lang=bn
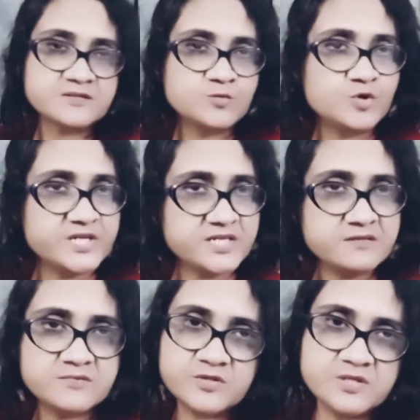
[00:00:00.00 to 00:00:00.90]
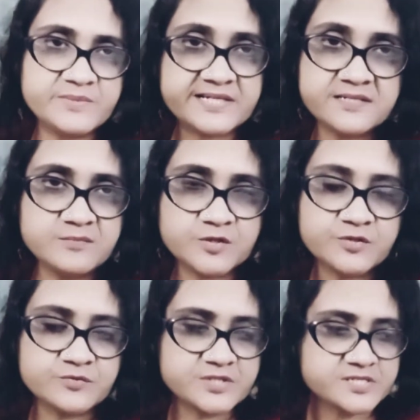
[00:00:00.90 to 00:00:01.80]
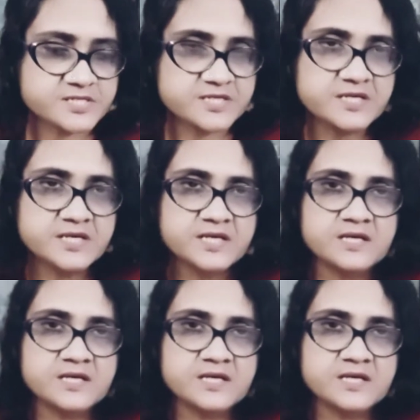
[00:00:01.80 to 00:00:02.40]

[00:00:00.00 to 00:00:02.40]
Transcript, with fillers: এই ঘড়ি যদি ব্যাটারি বন্ধ হয়ে যায়